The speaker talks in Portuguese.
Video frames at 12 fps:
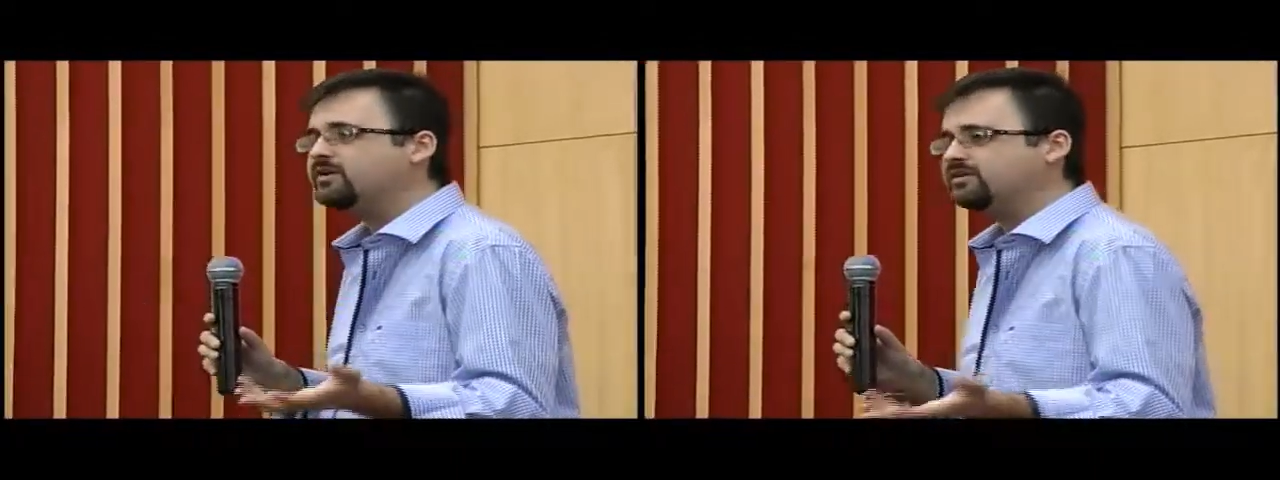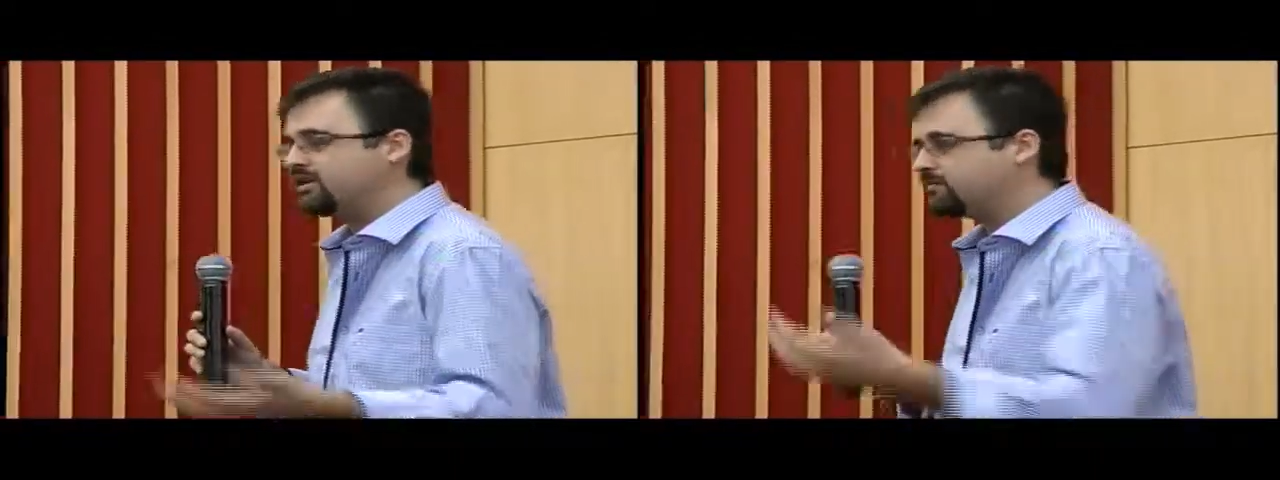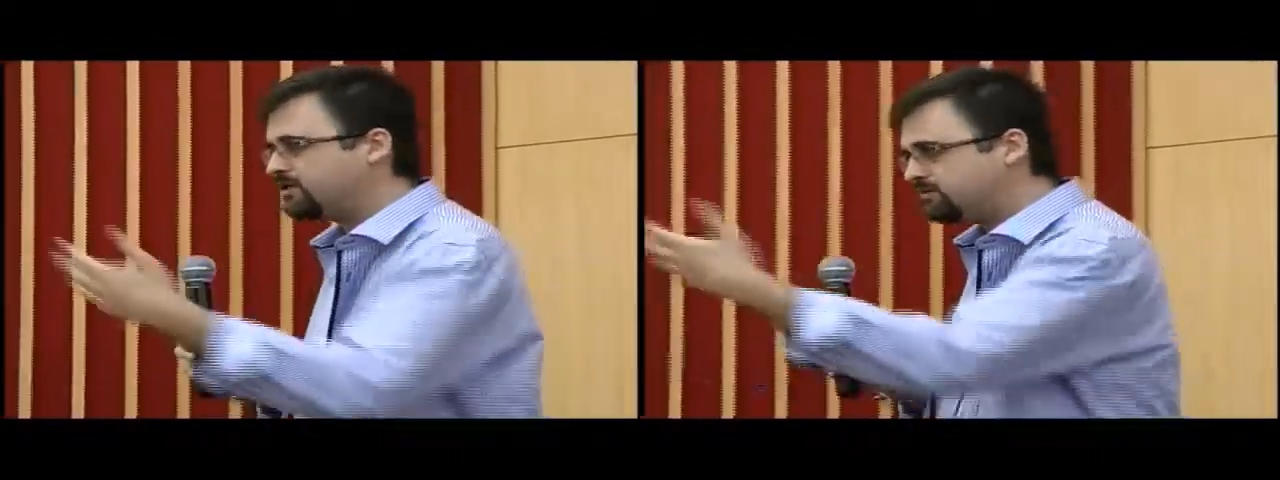
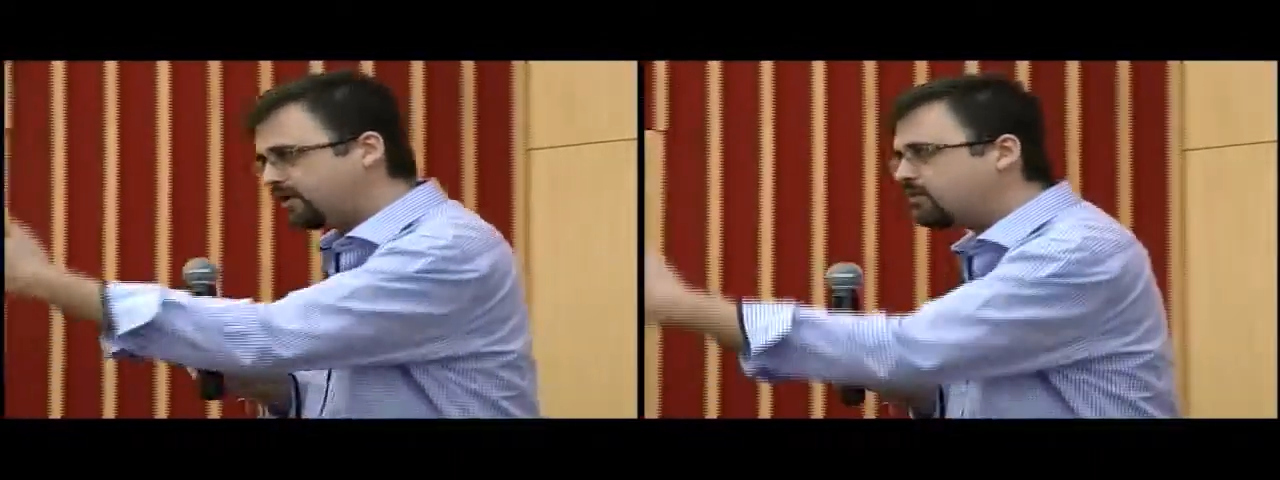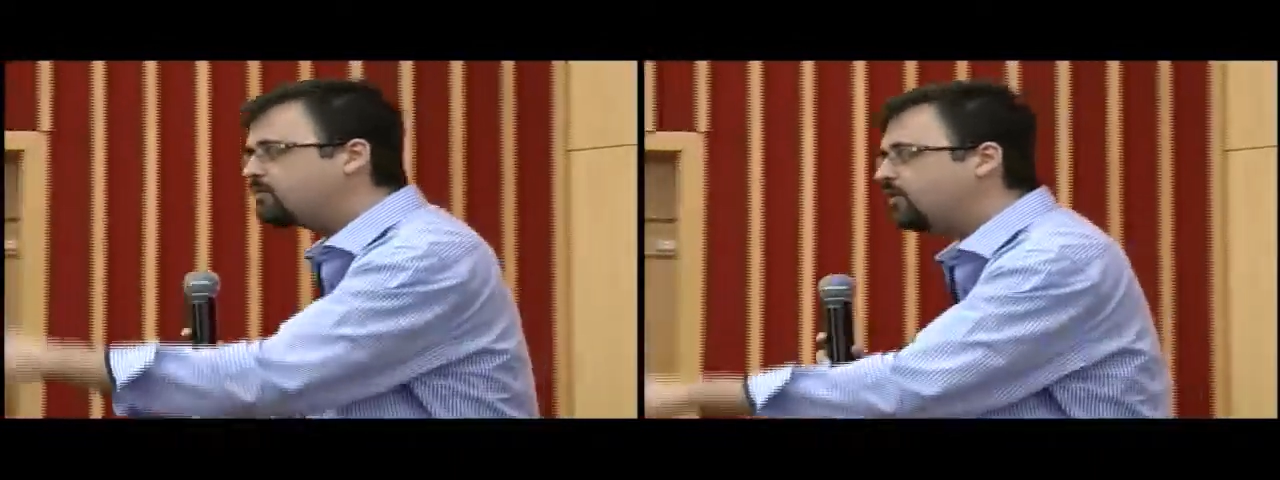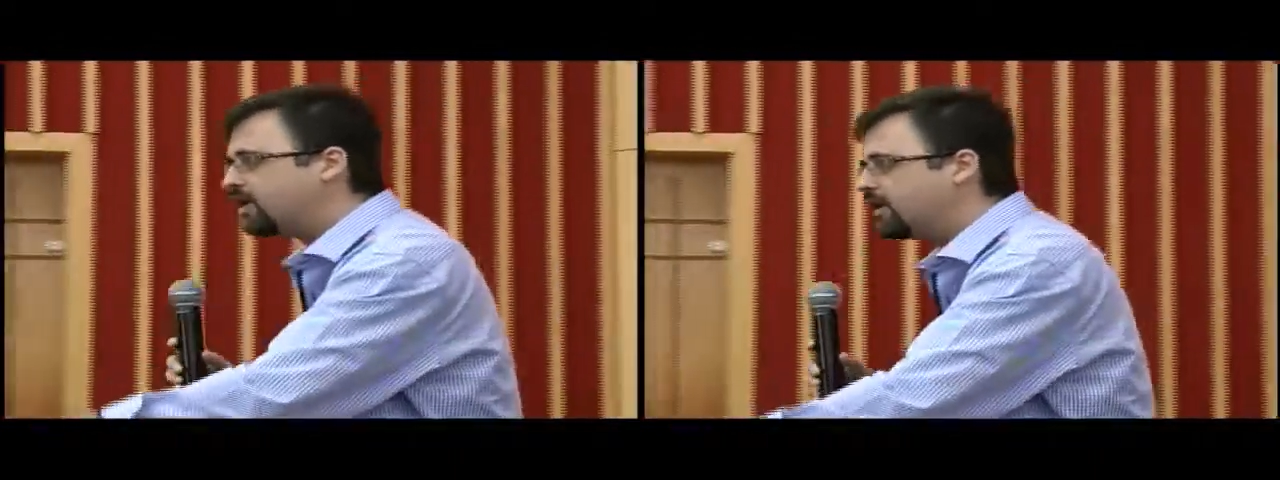Como assim? Me
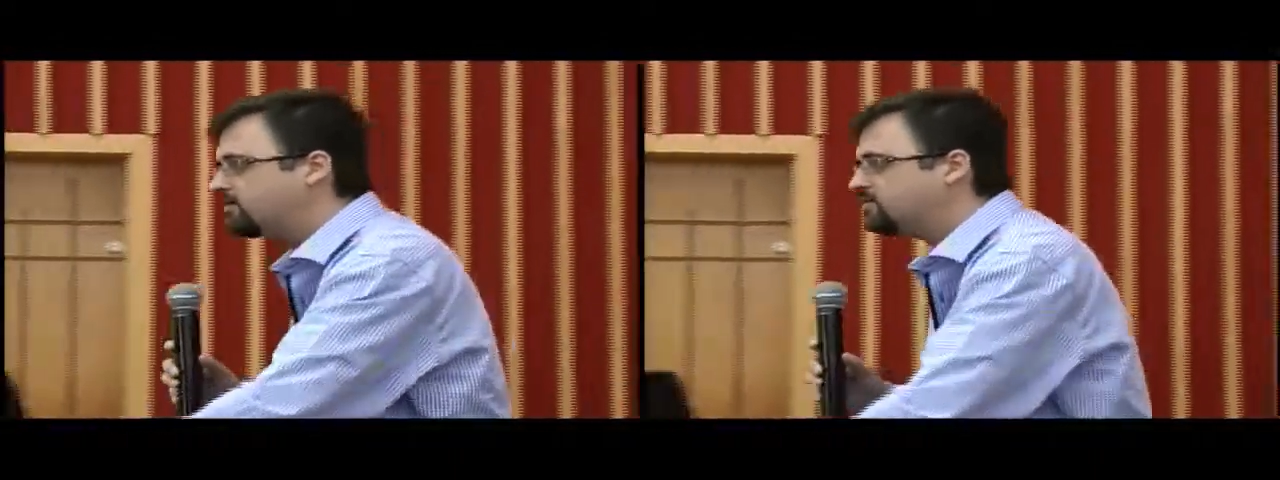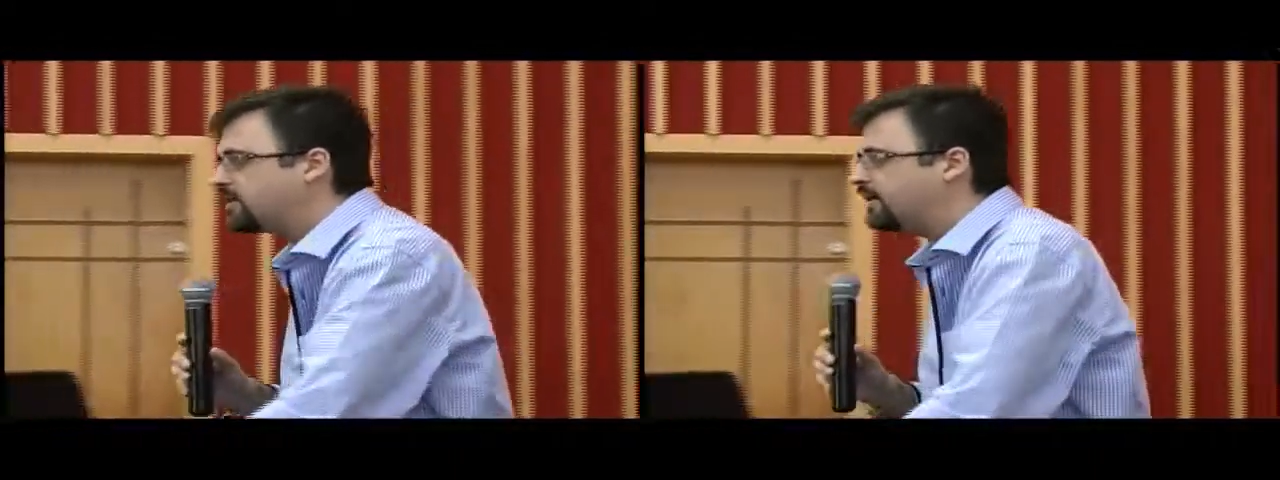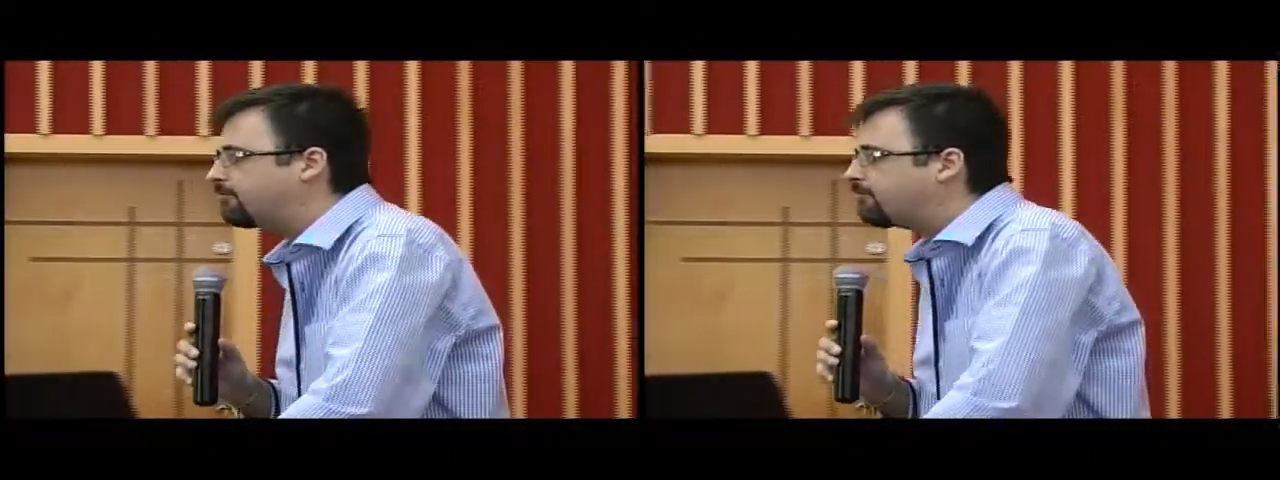explica um
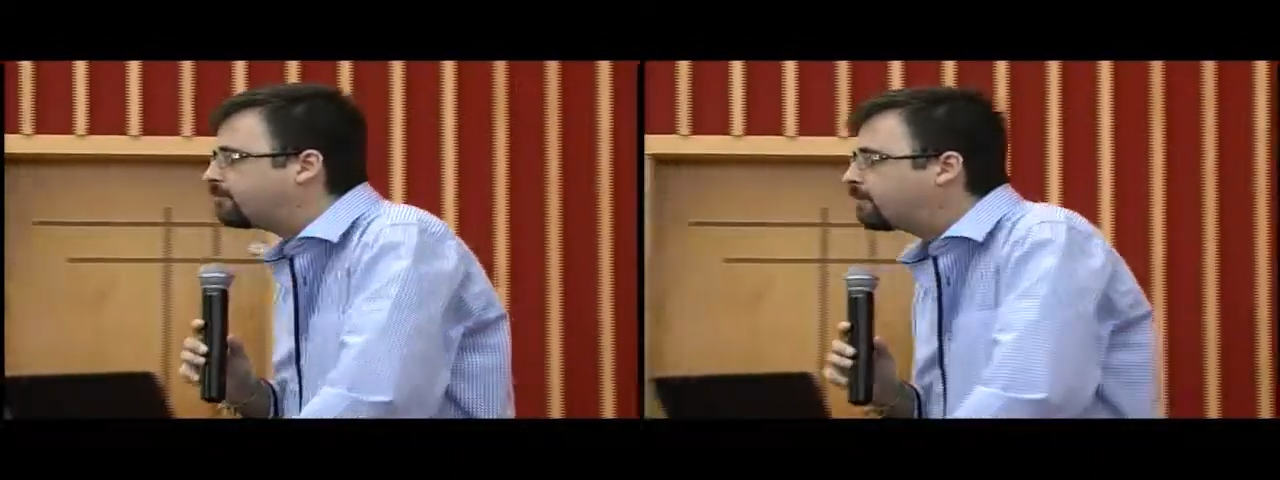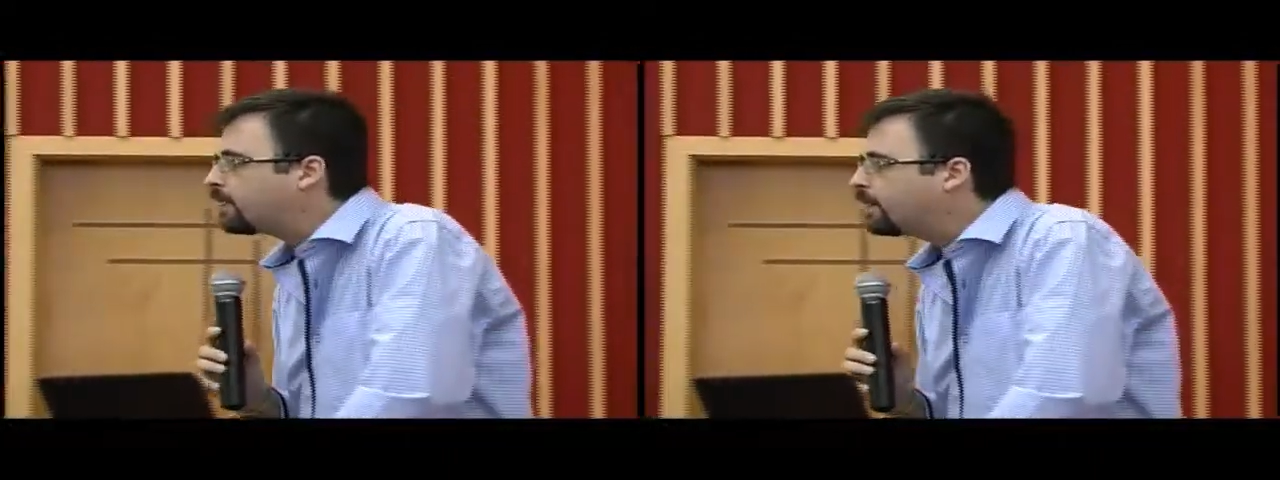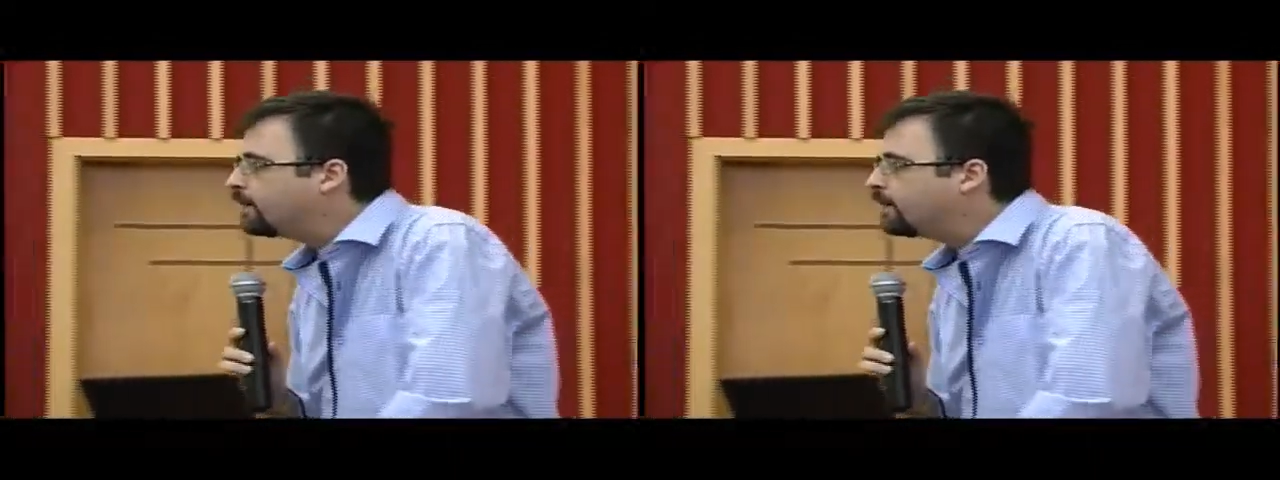pouquinho isso aí.